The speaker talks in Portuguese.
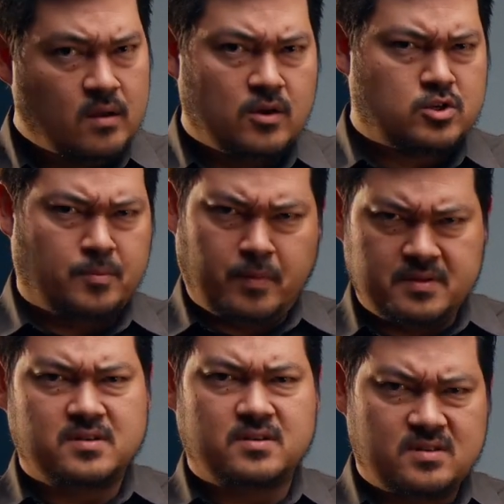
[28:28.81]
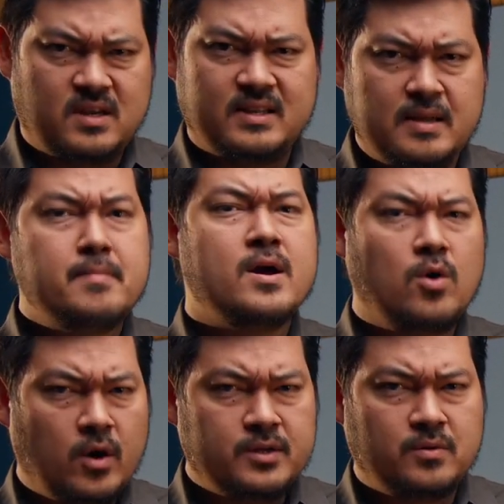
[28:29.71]
Acho que pode-se dizer que até
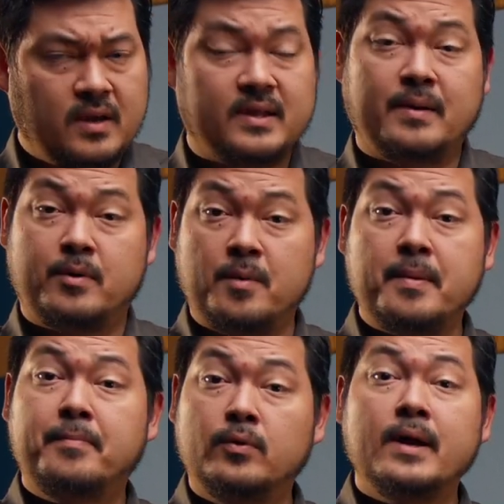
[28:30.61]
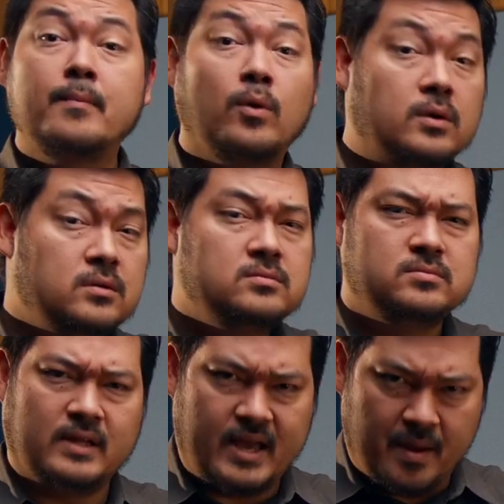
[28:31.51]
maior do que a da própria Por Amor
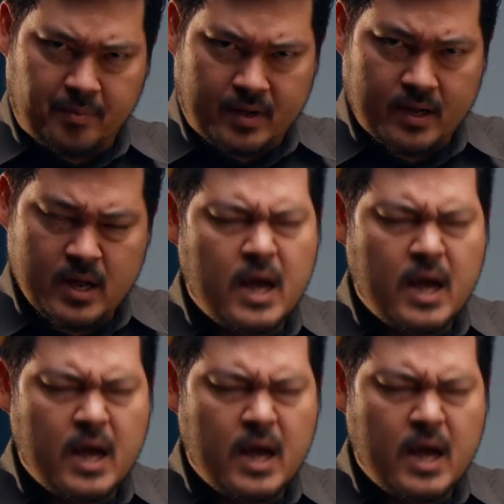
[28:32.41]
na época